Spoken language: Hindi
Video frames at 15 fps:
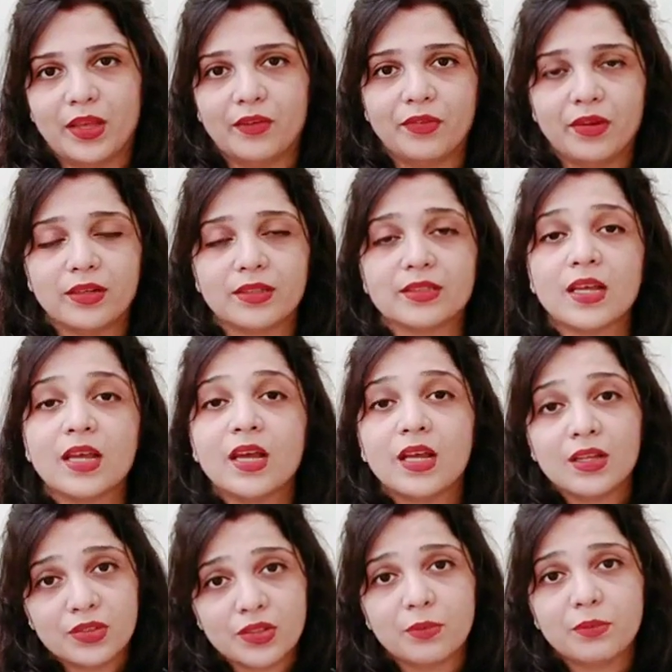है फ्रेंड्स
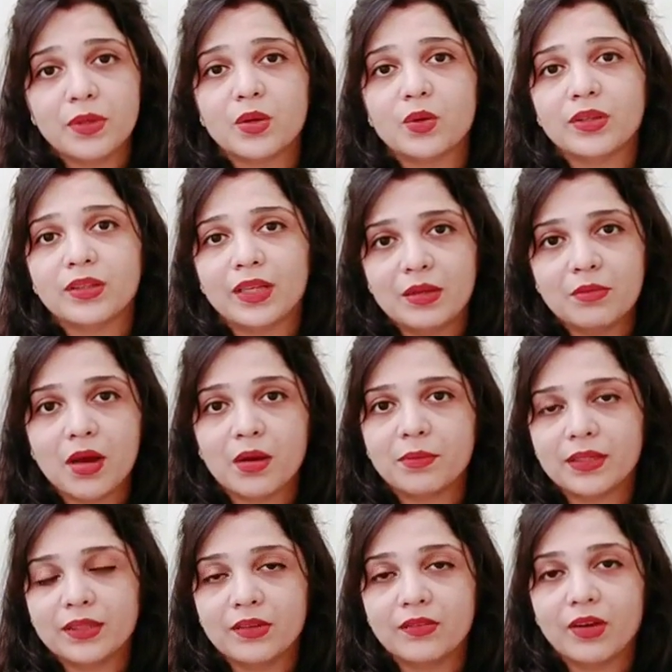जब भी कोई नई माँ
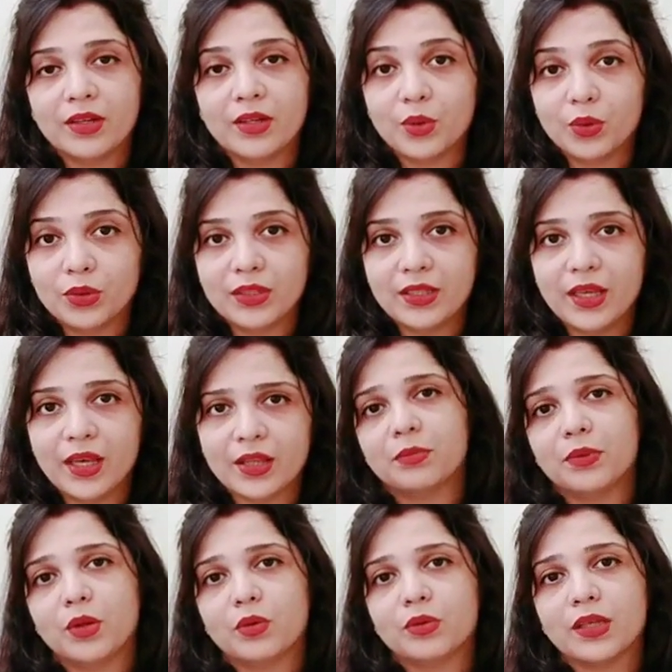बनने वाली होती है तो
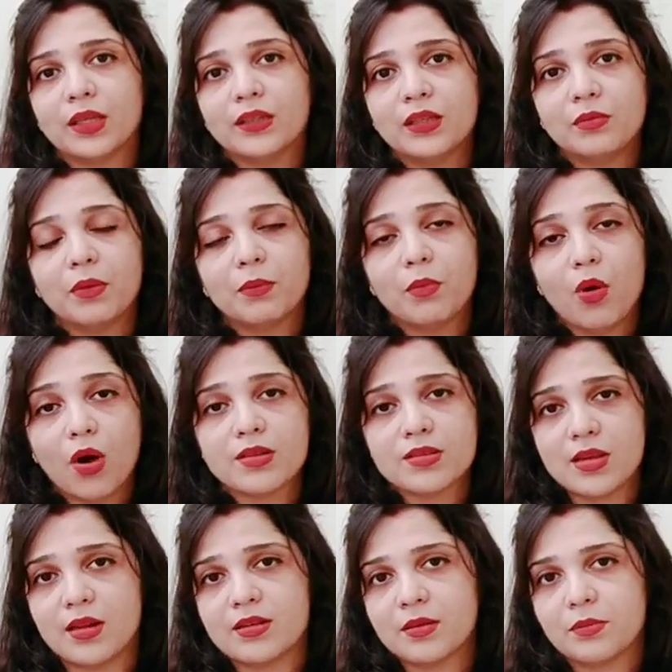उन्हें उनके दिल में बहुत
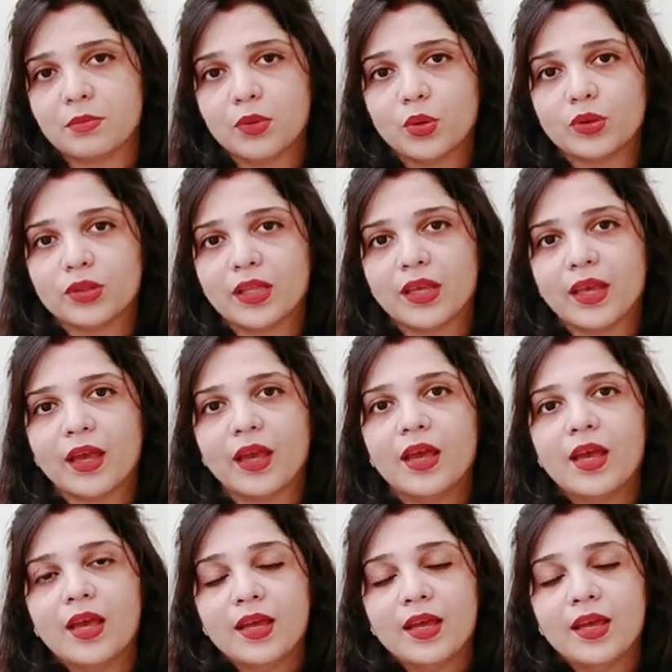सारे सपने होते हैं